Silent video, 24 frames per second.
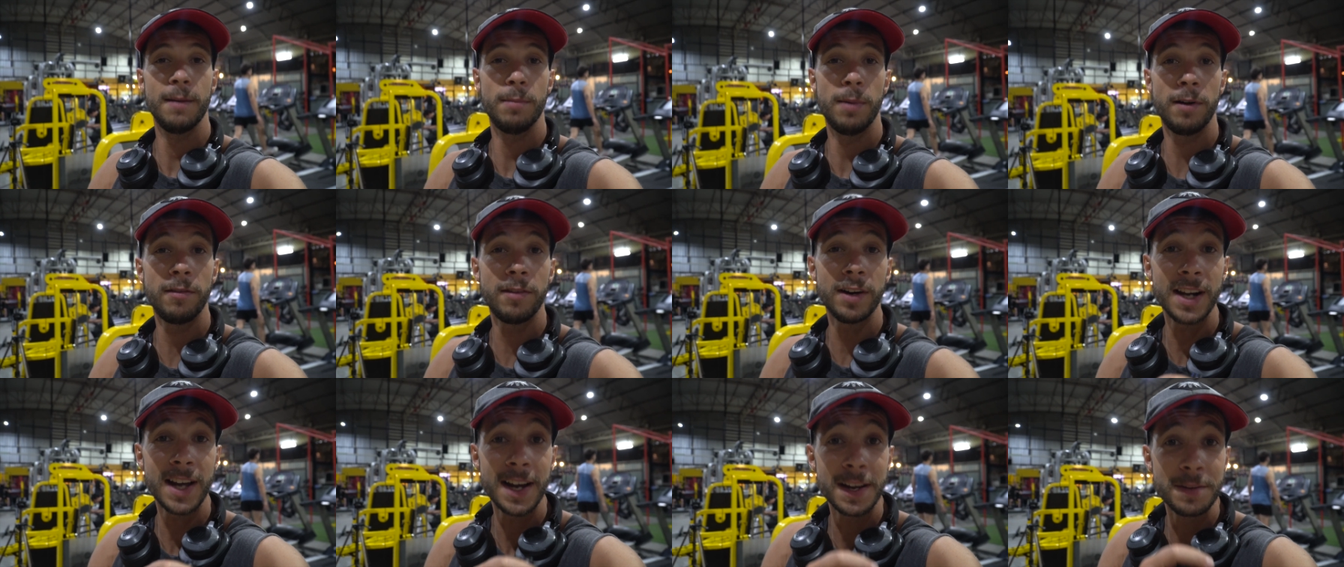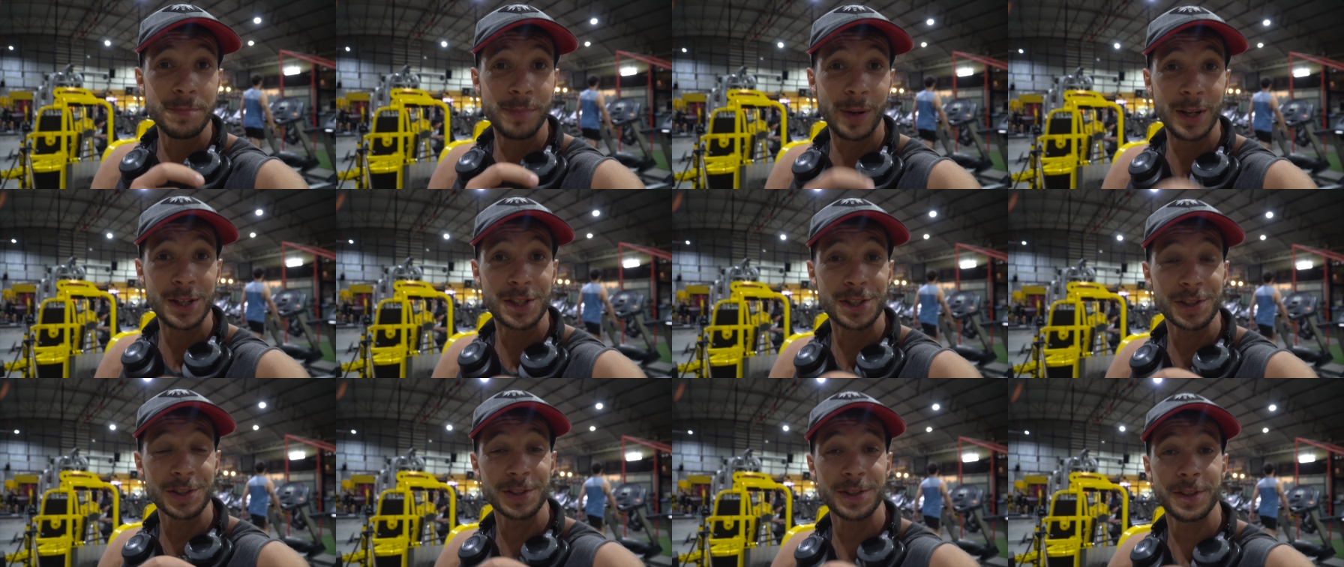Et eh ben voilà, une
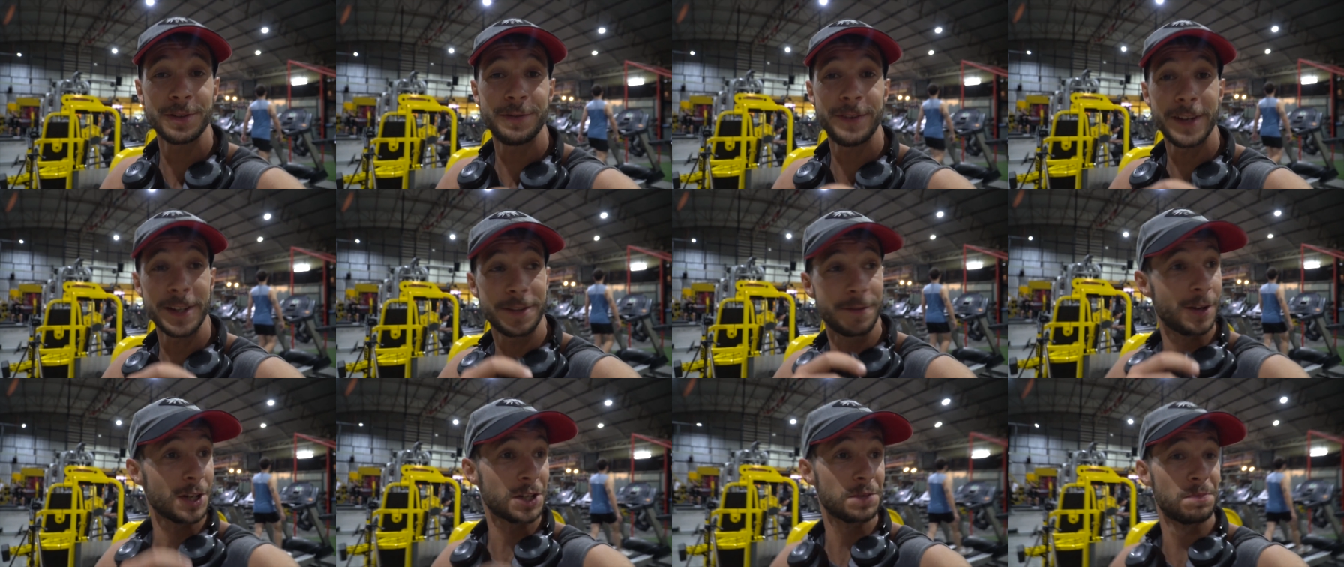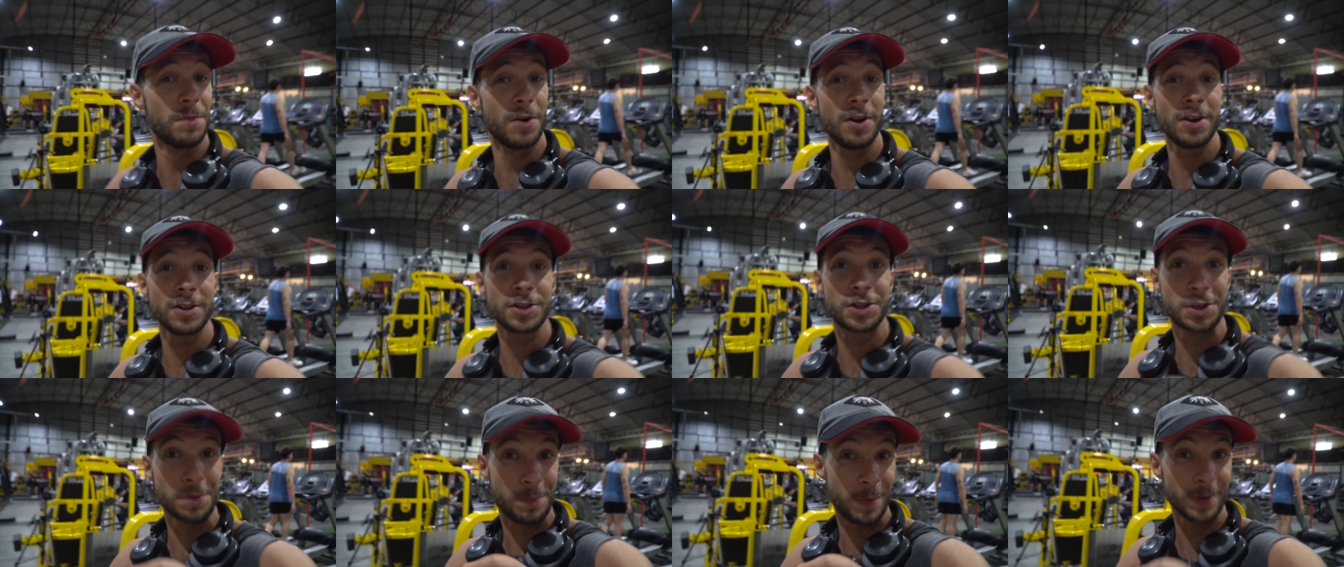bonne chose de fait. franchement,
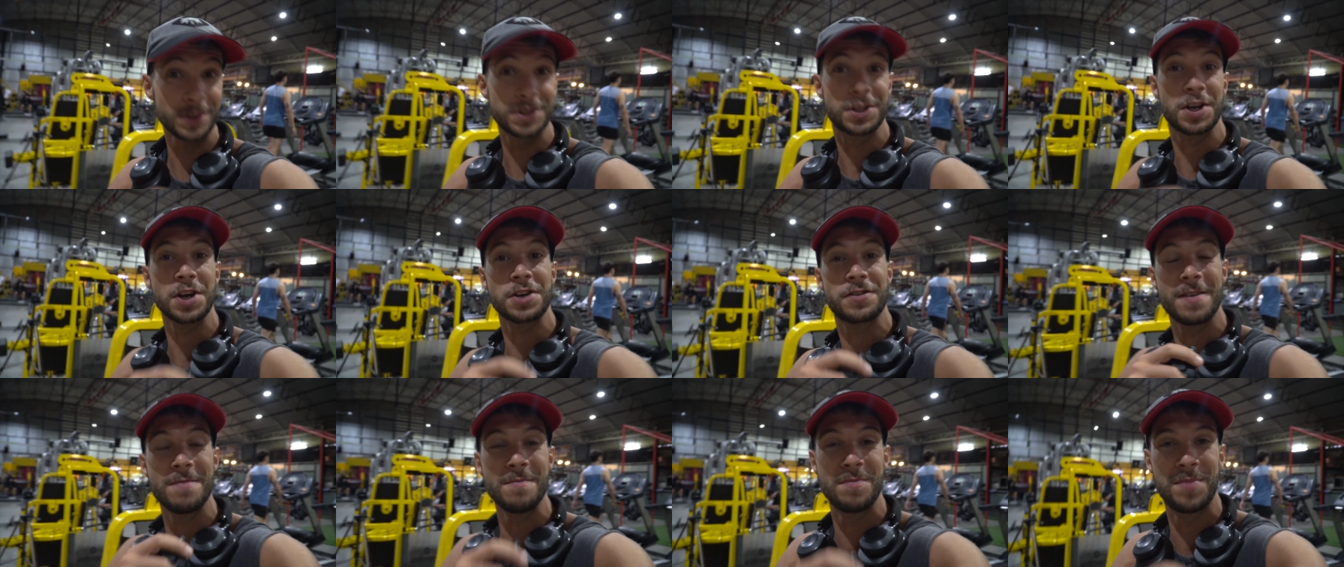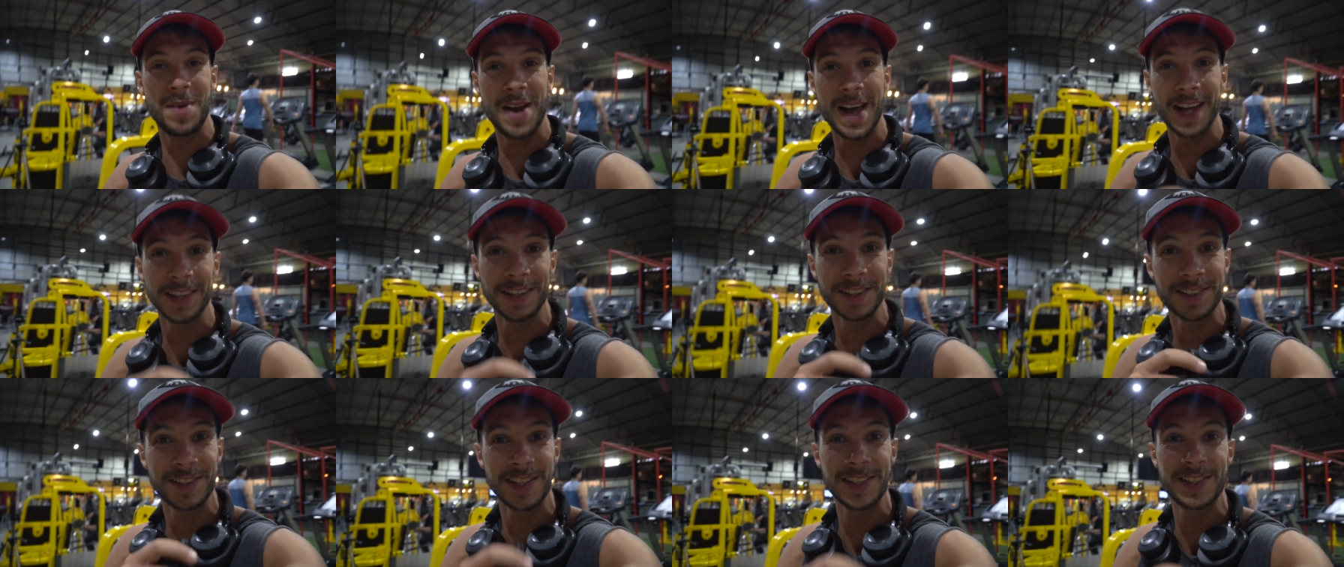je pense que je vais me plaire
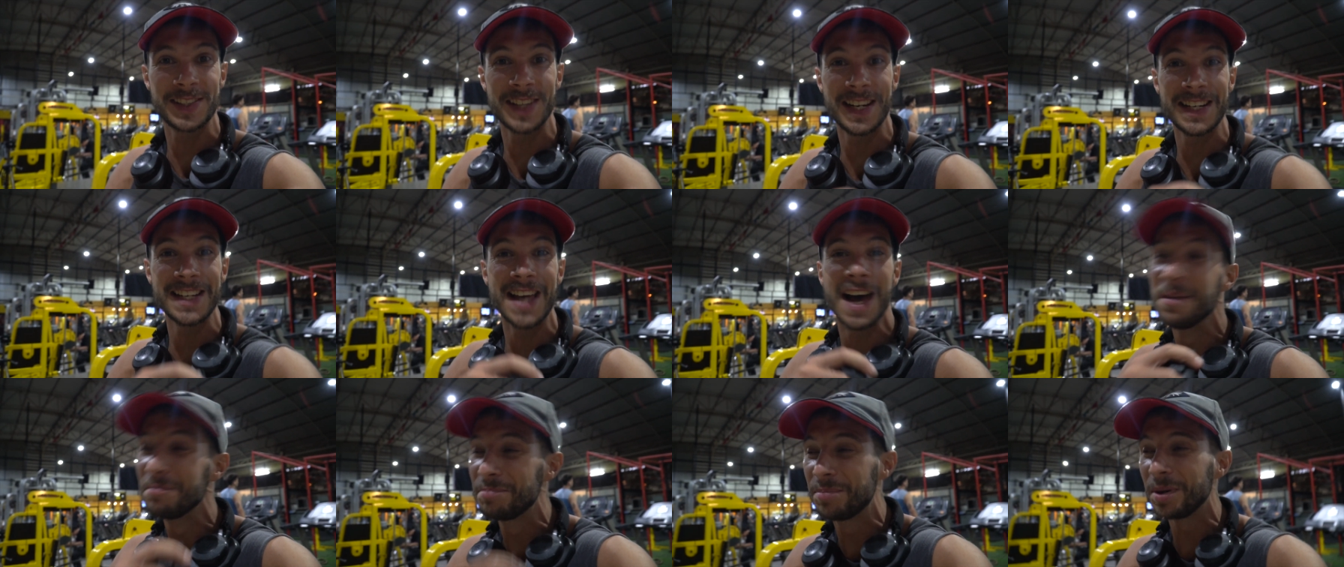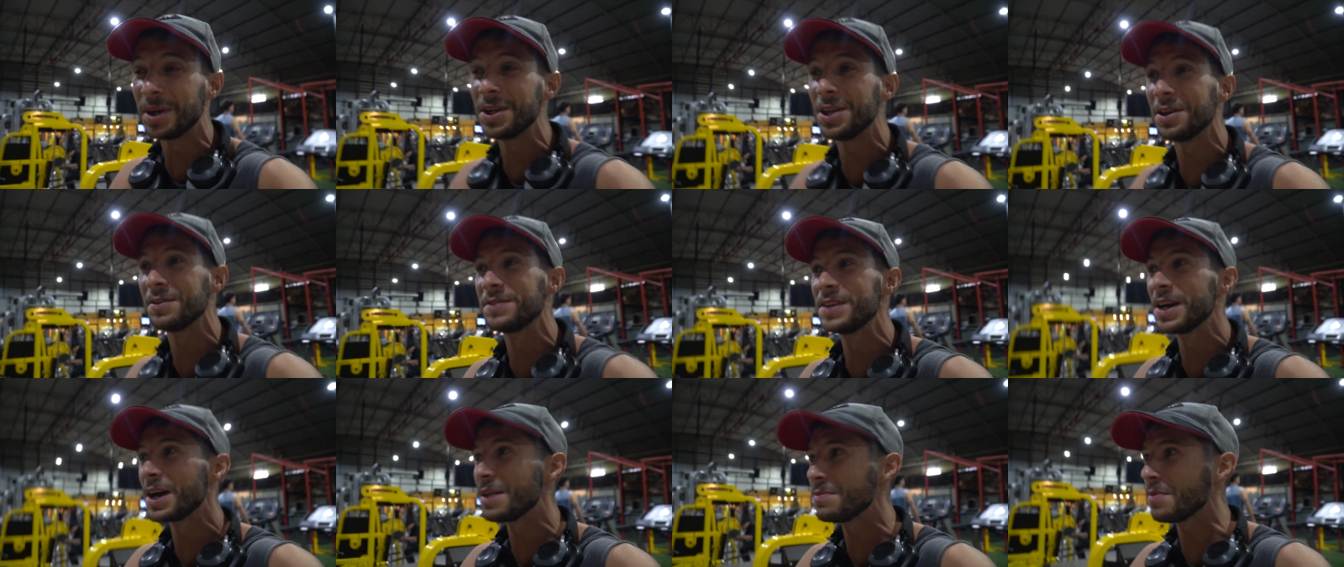dans cette salle, il y a un bon
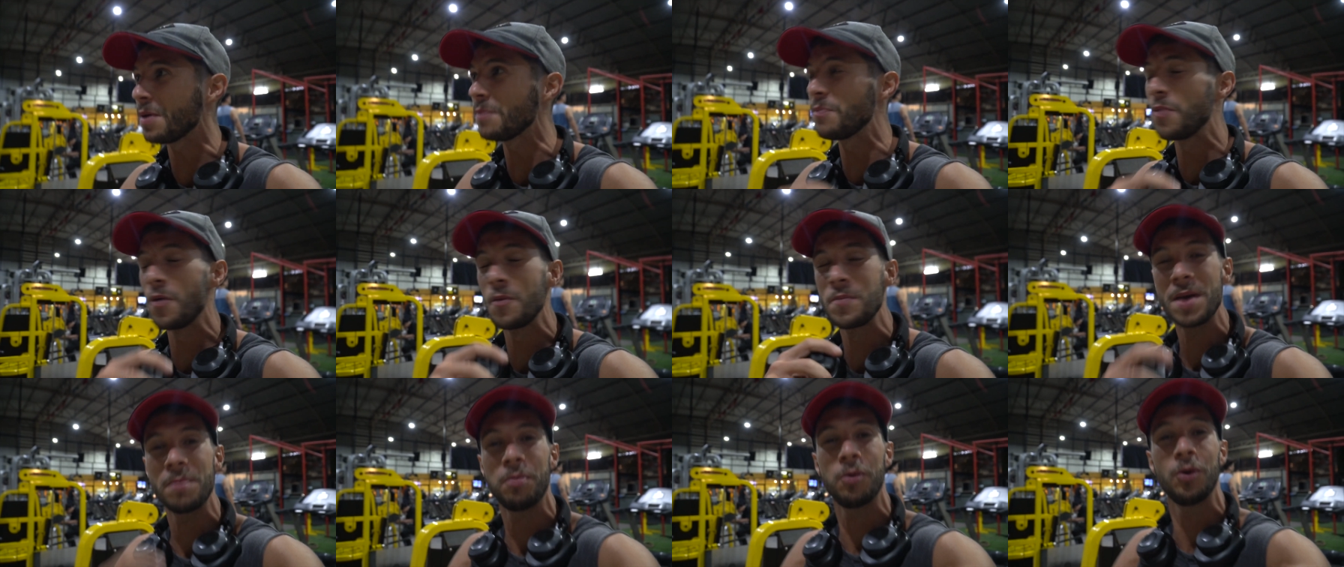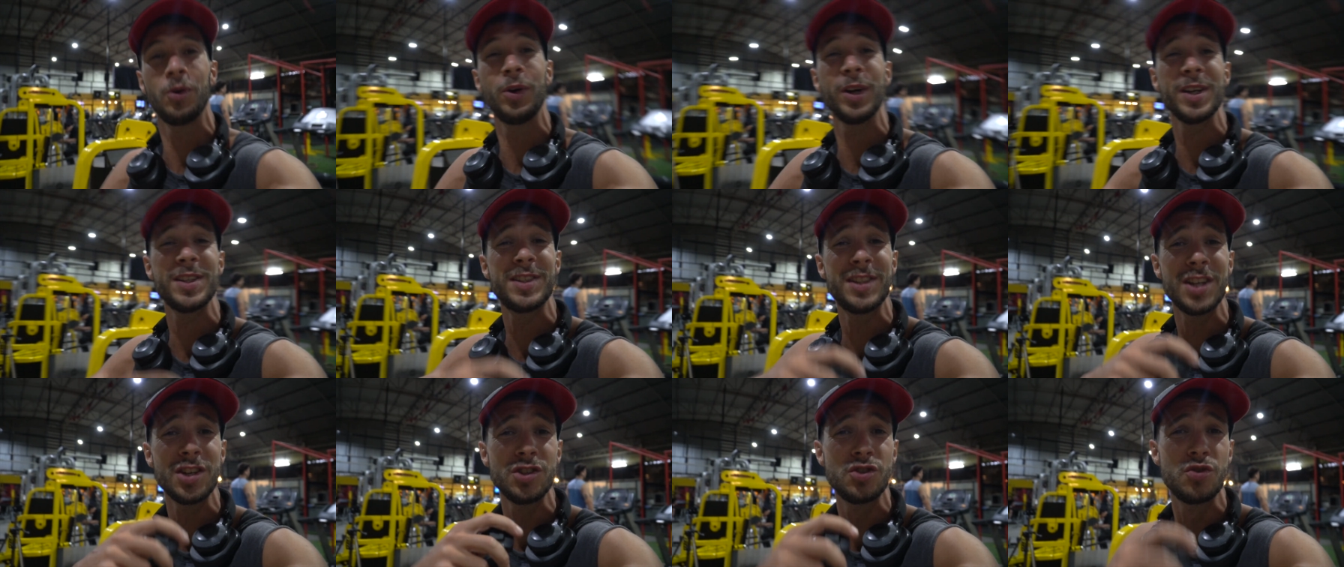environnement pour bien
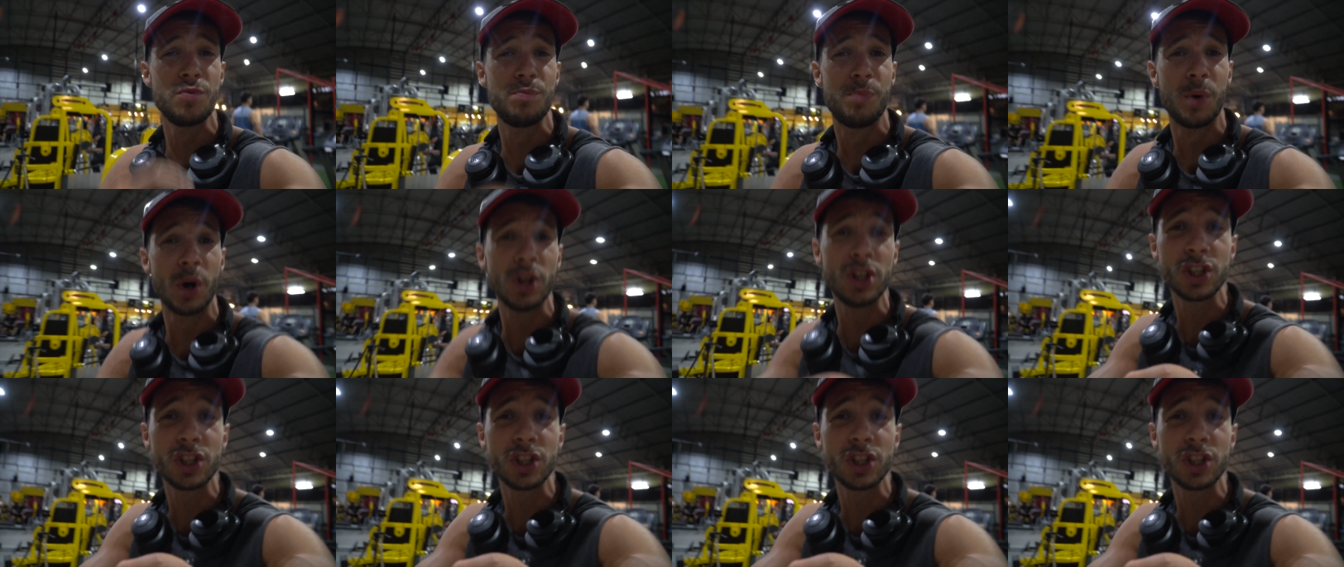progresser, du bon